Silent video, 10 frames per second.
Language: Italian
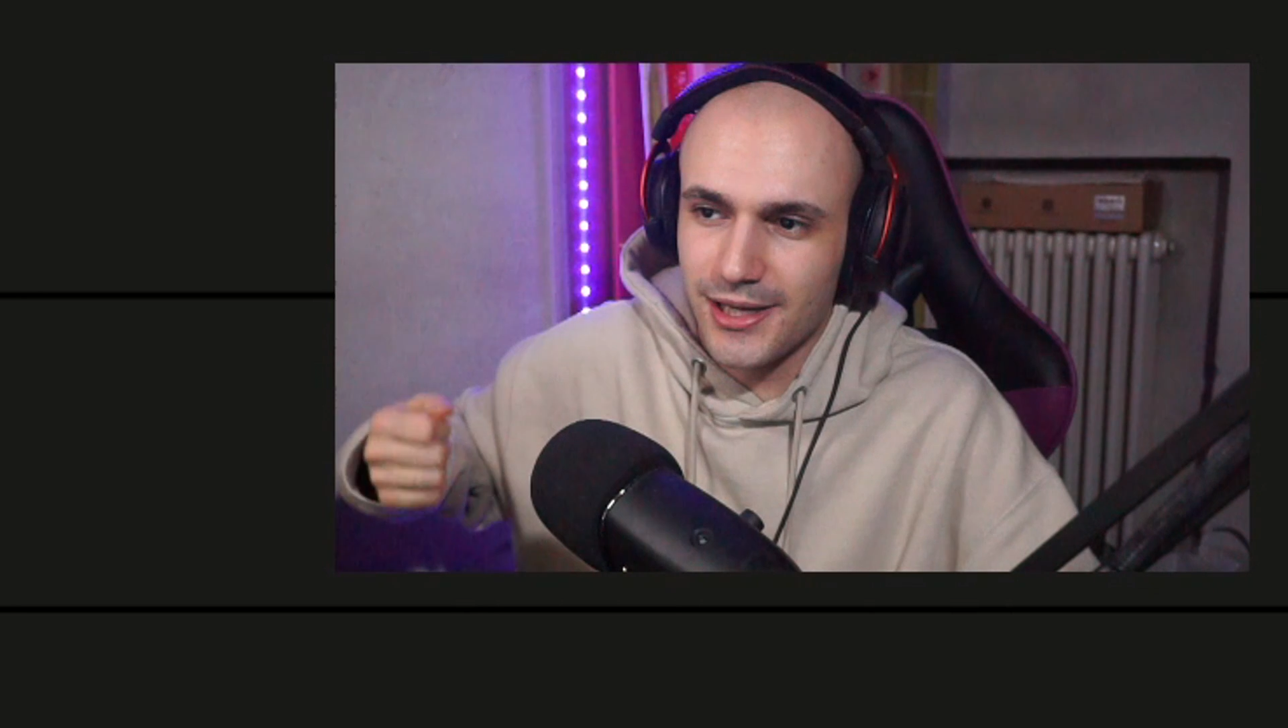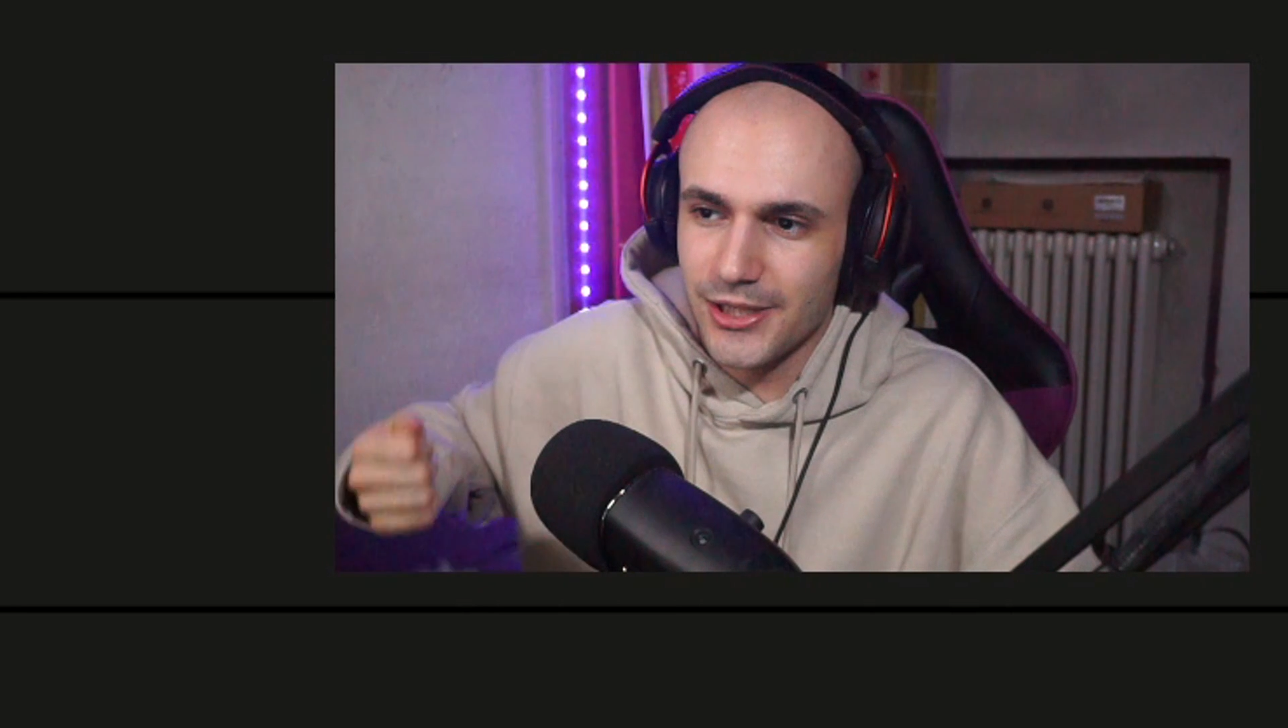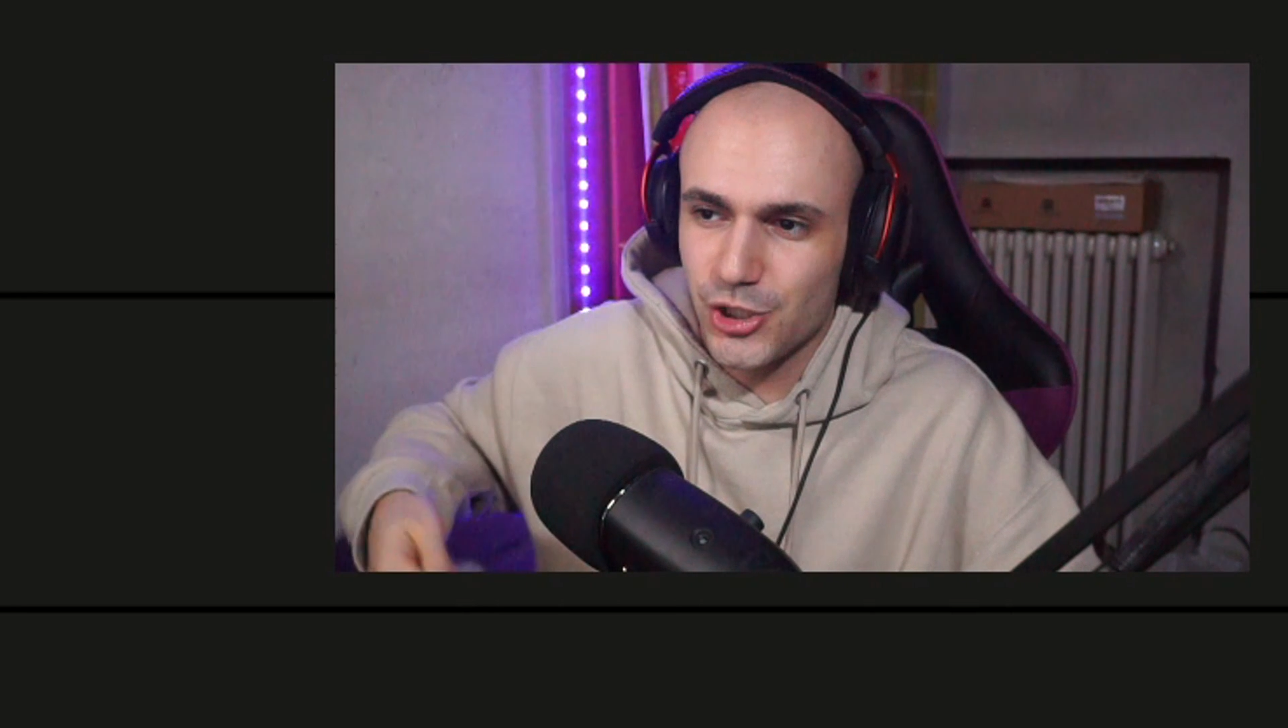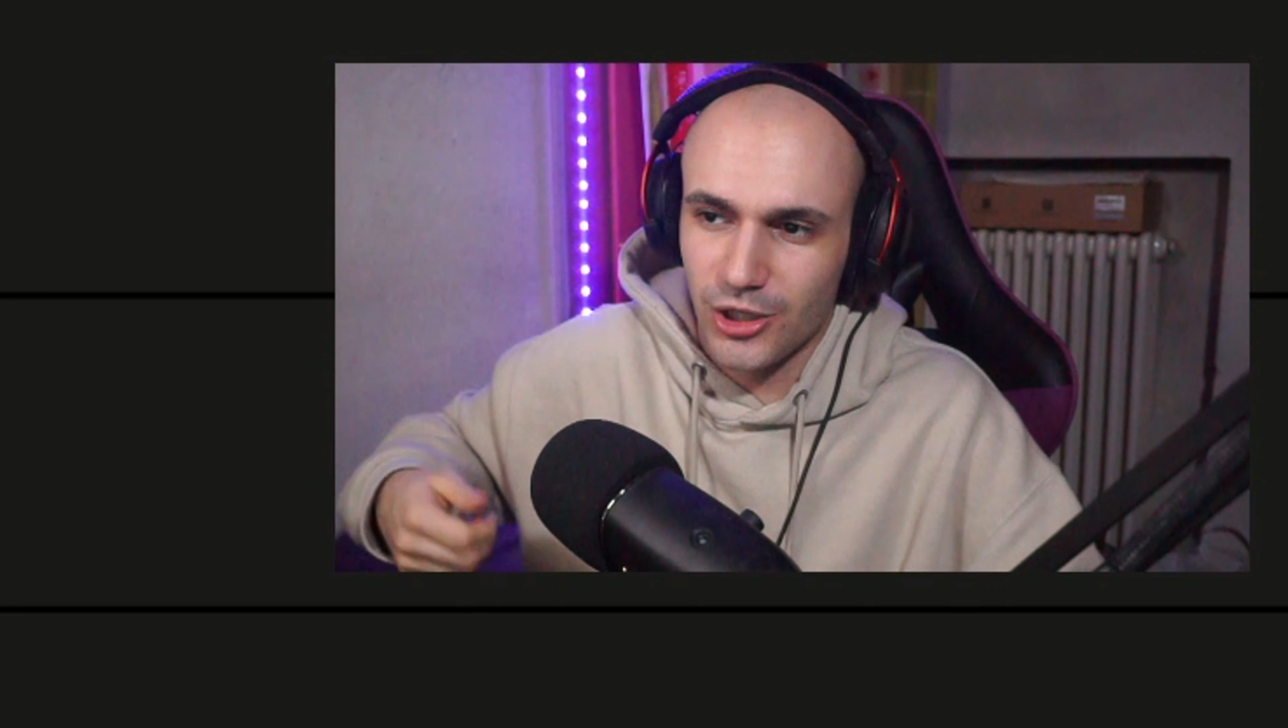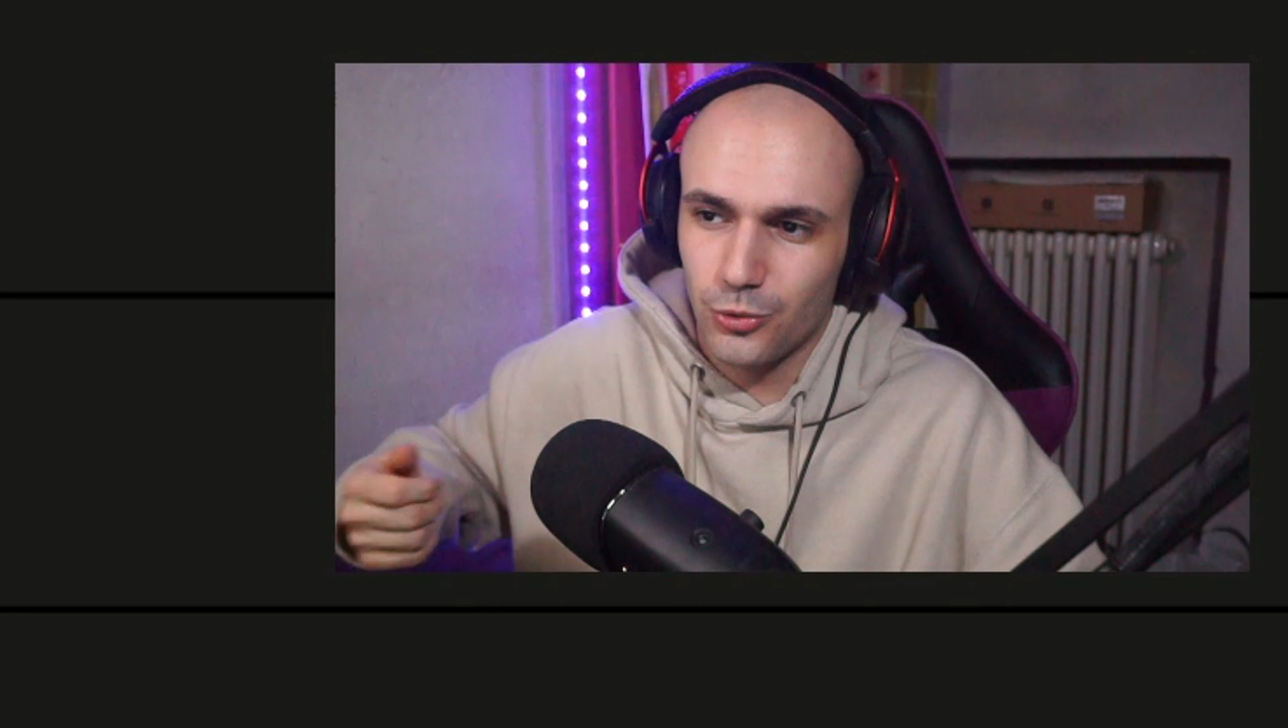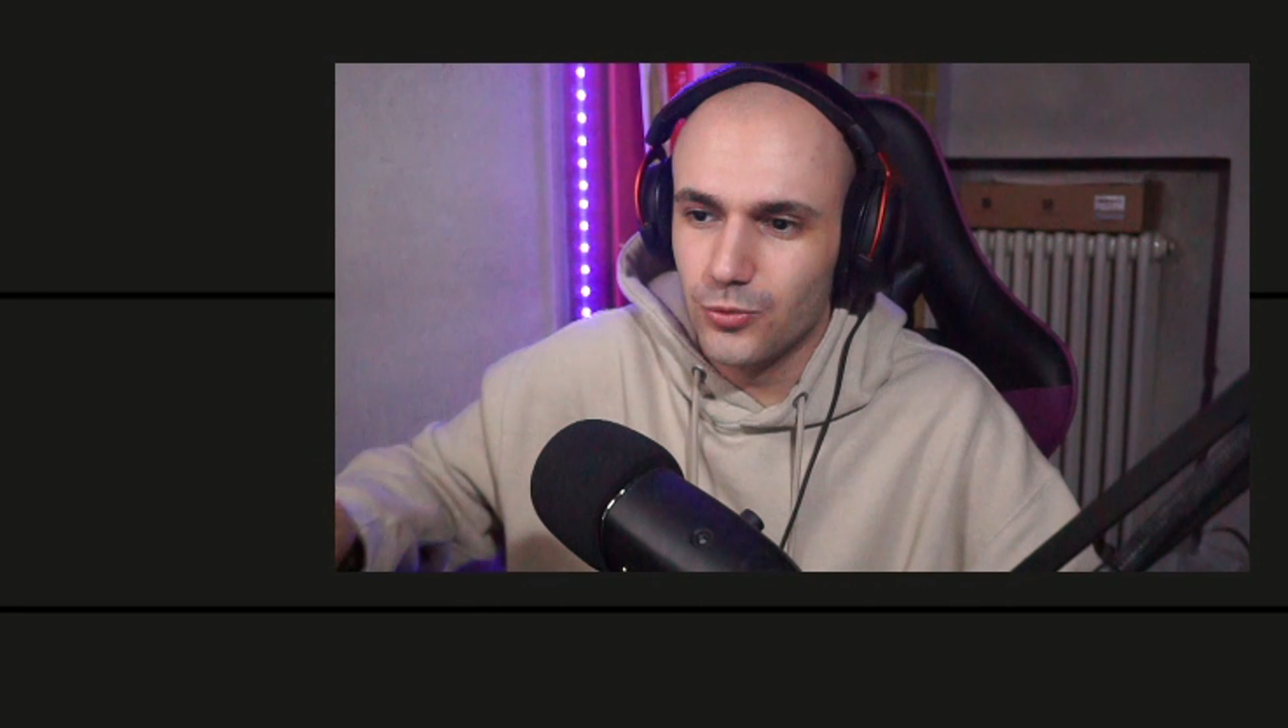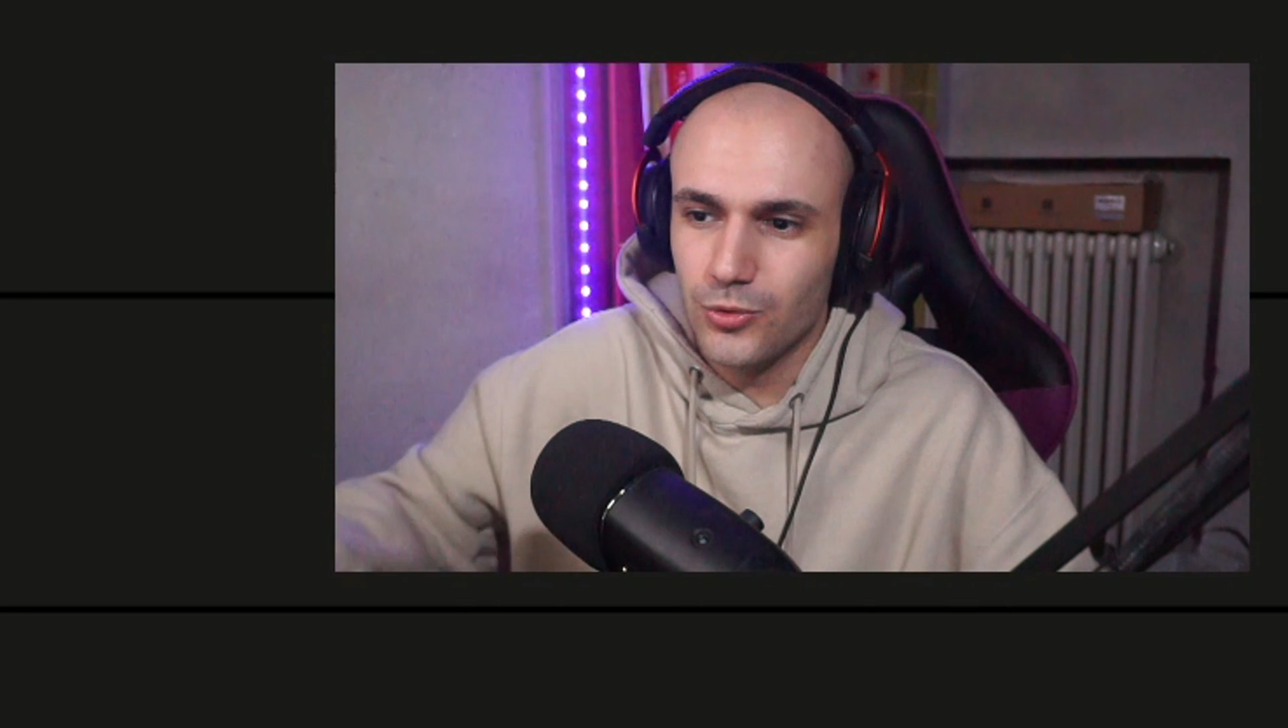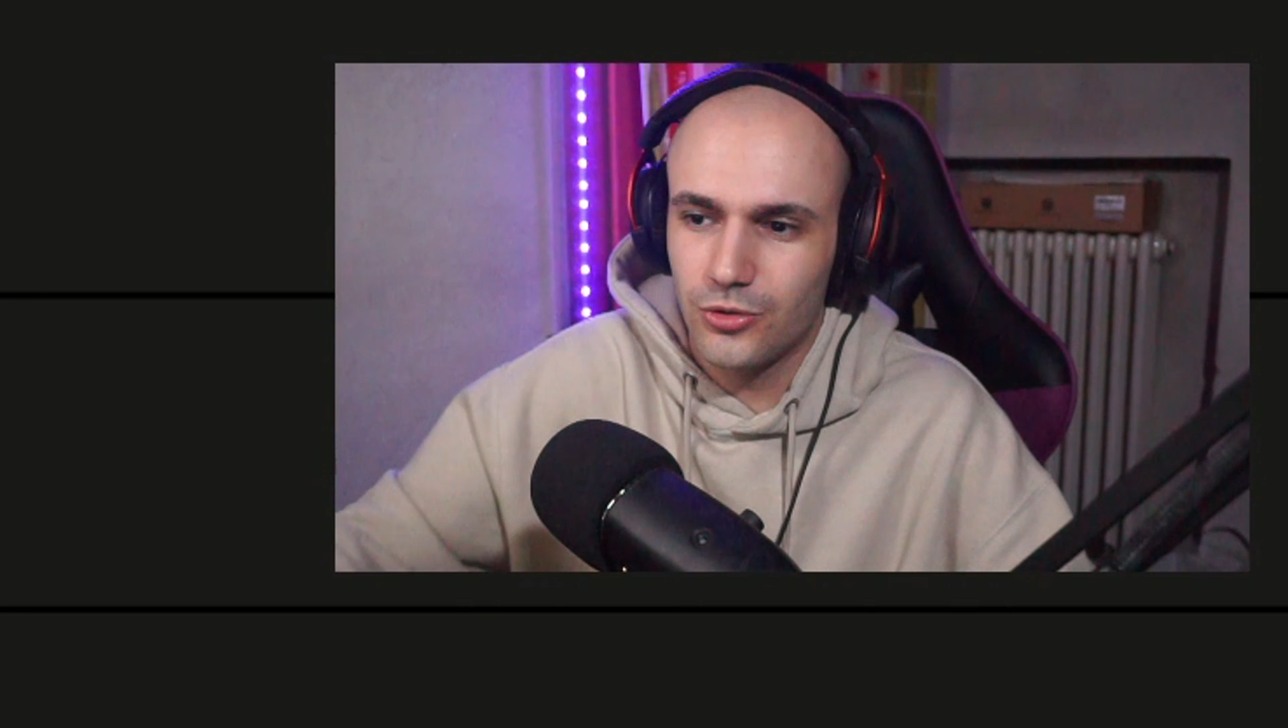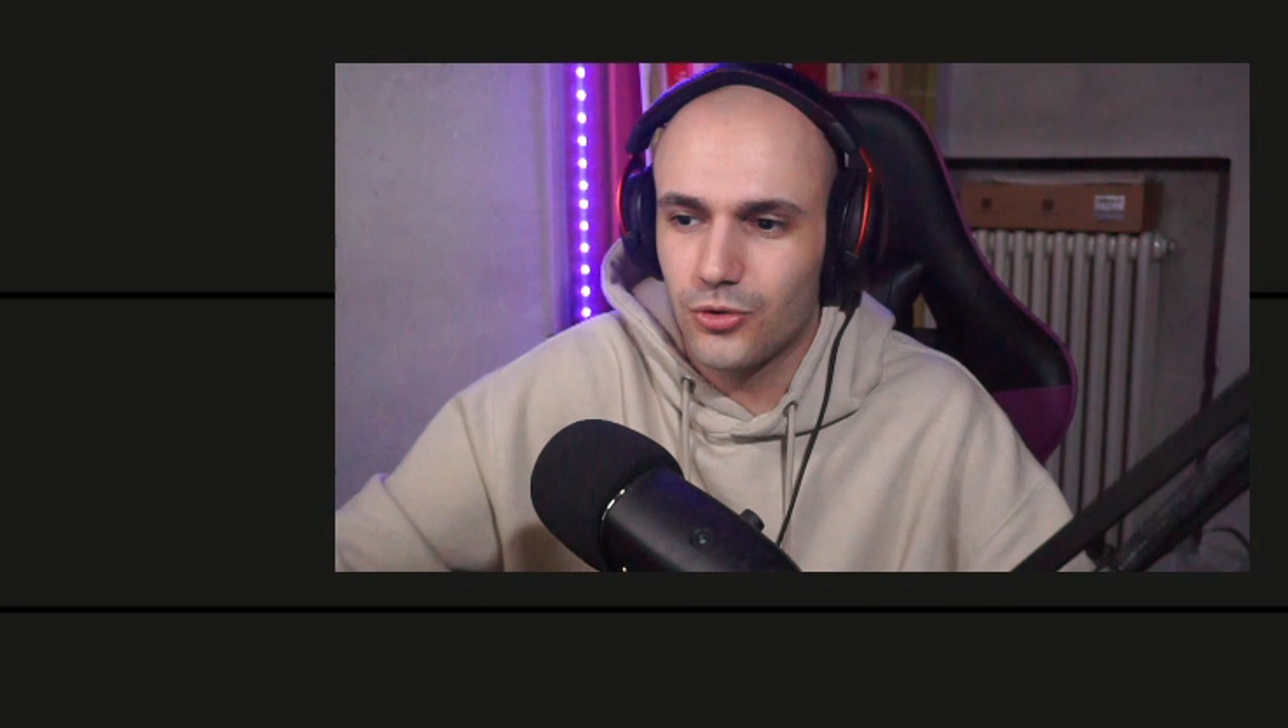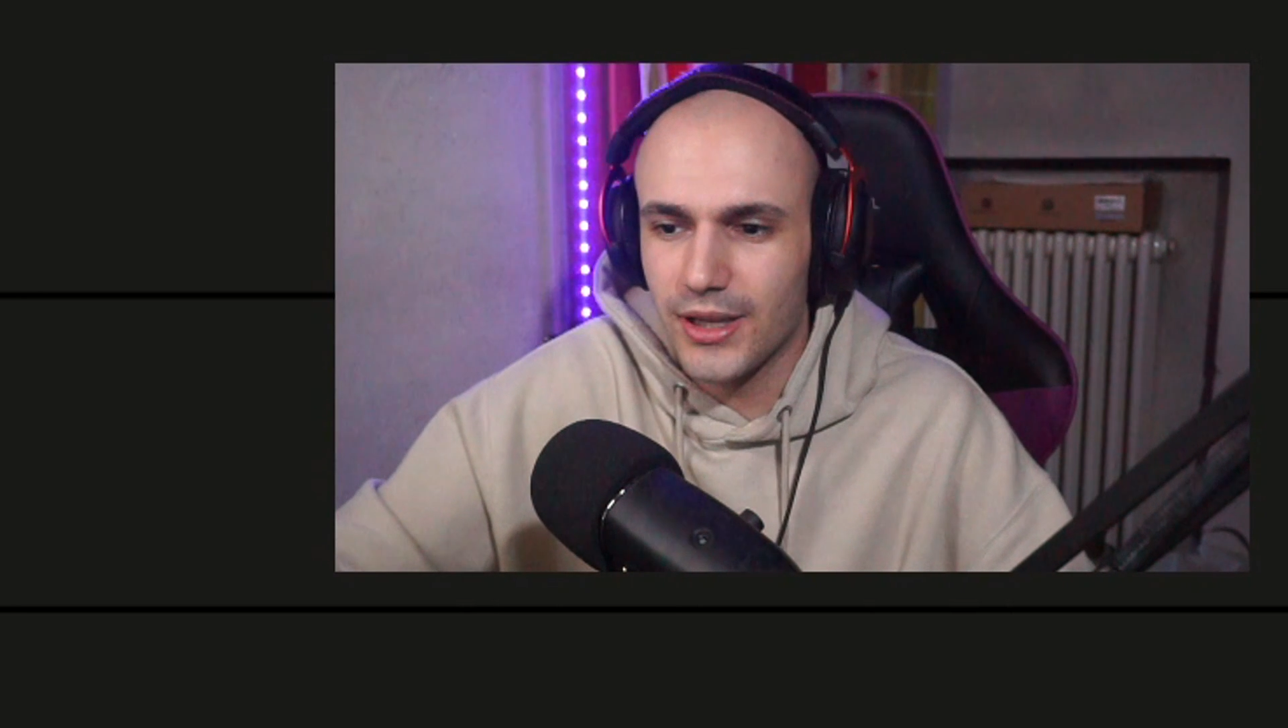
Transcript: glitcha tutto